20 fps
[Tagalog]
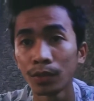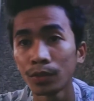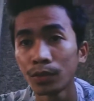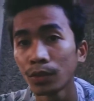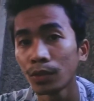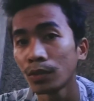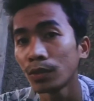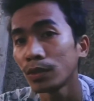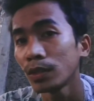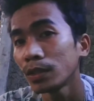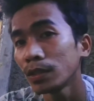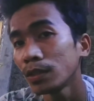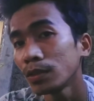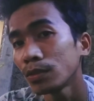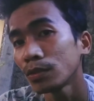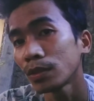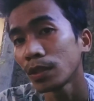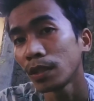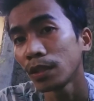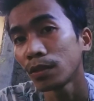So,
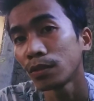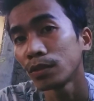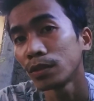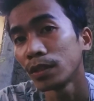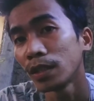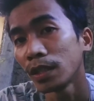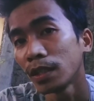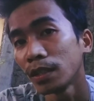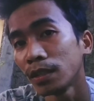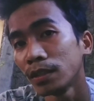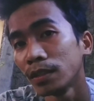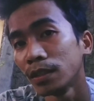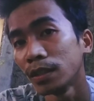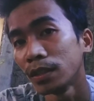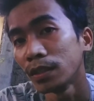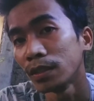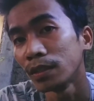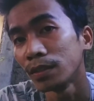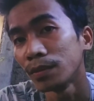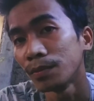nandito sa likod ng
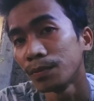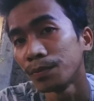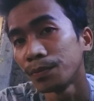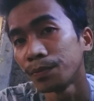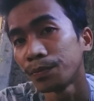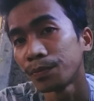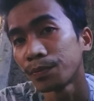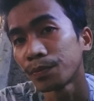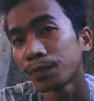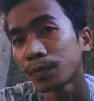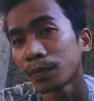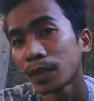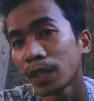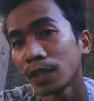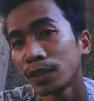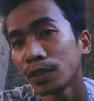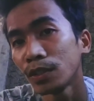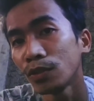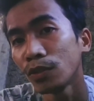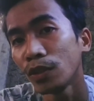
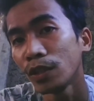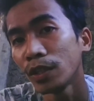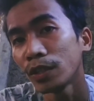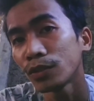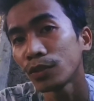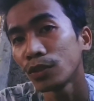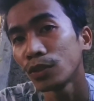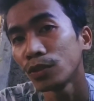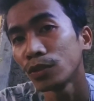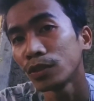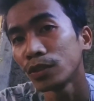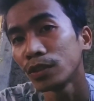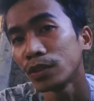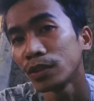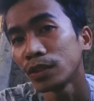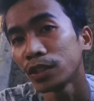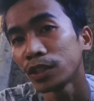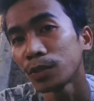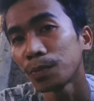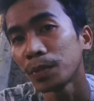engine oil na to yung
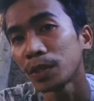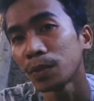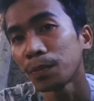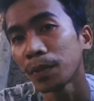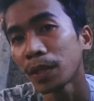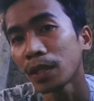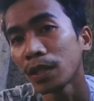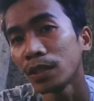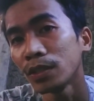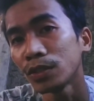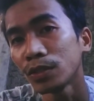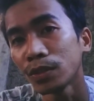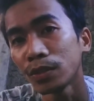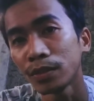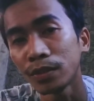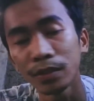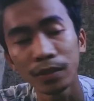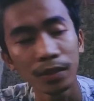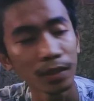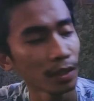specification
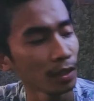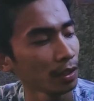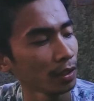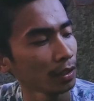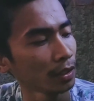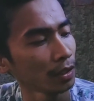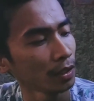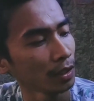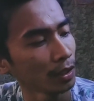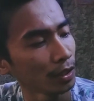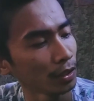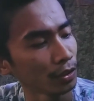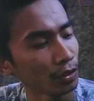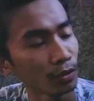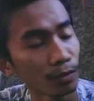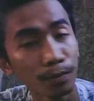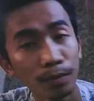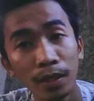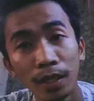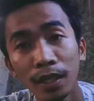and
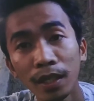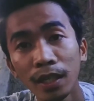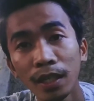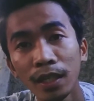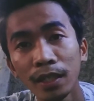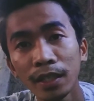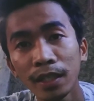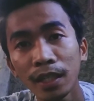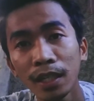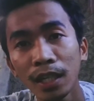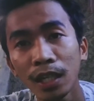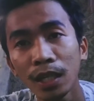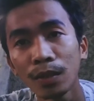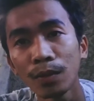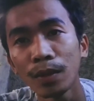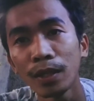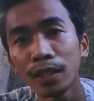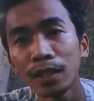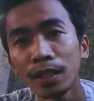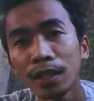yung mga
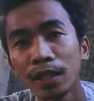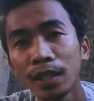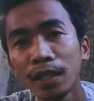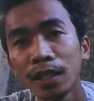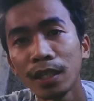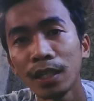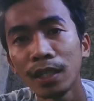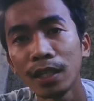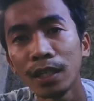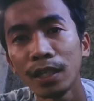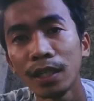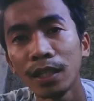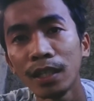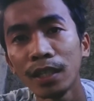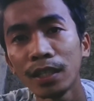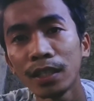nagagawa ng uh,